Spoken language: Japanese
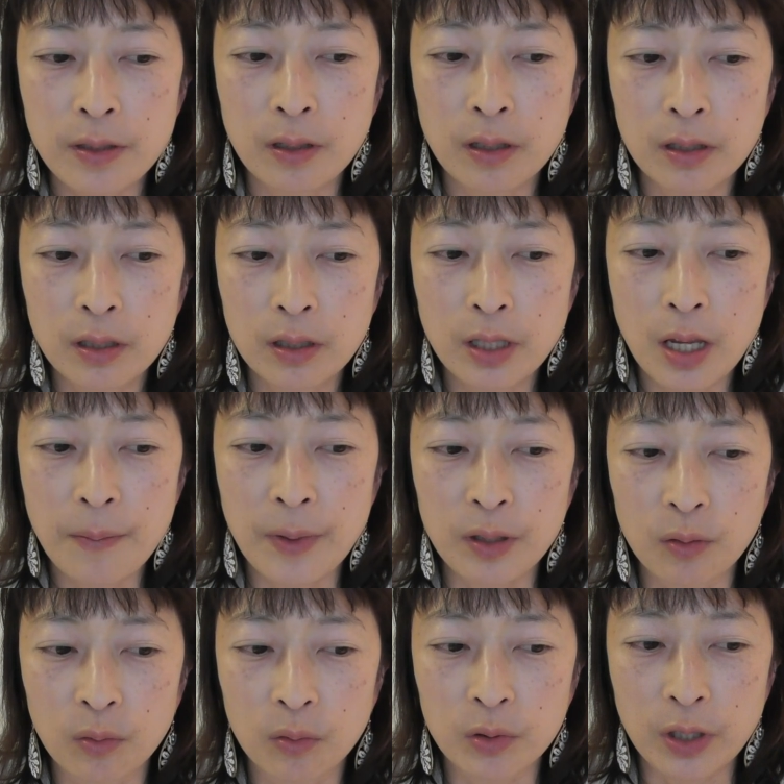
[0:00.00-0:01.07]
先にテーマ
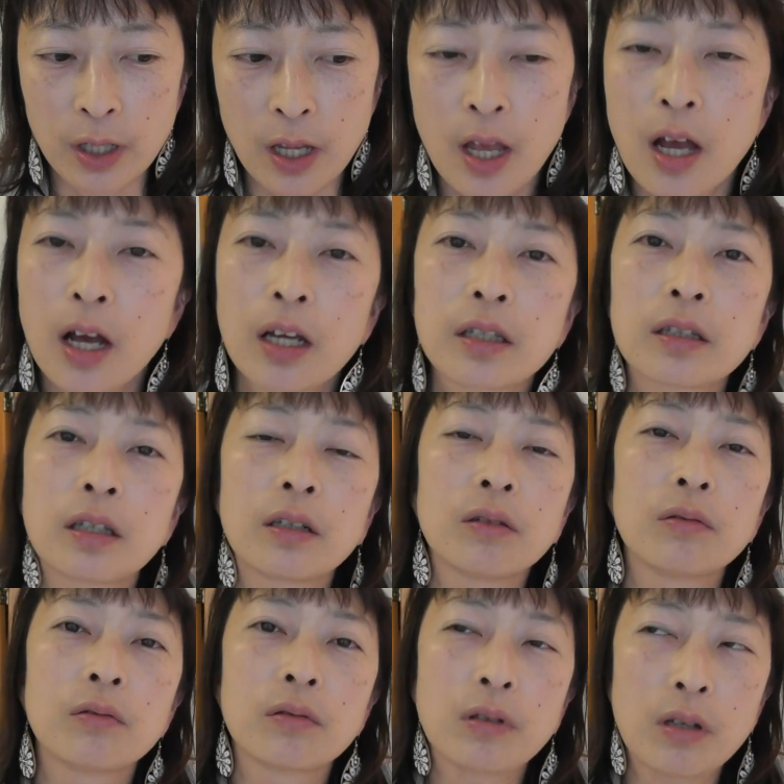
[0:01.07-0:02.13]
の方に入っている
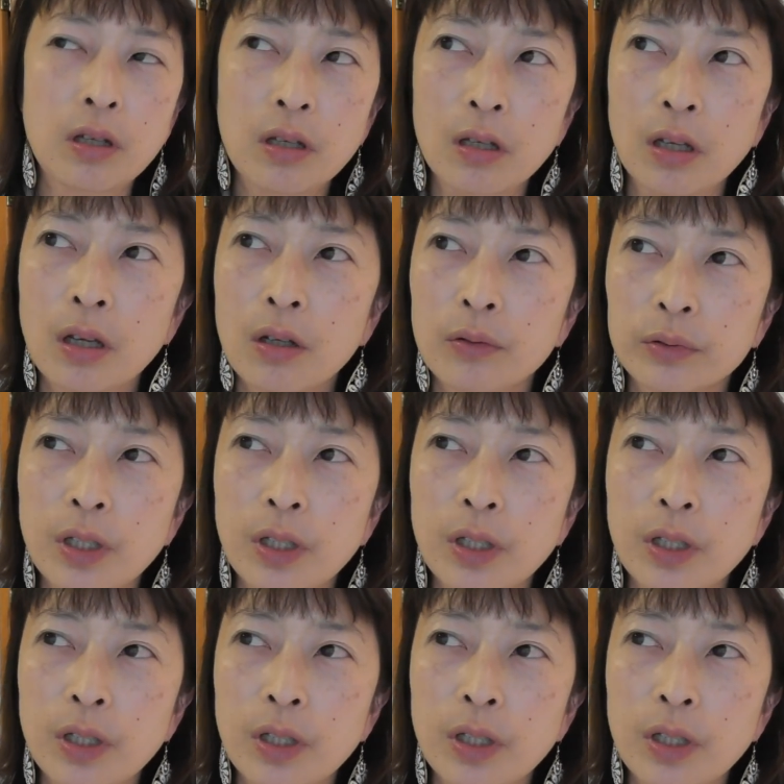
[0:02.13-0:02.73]
ように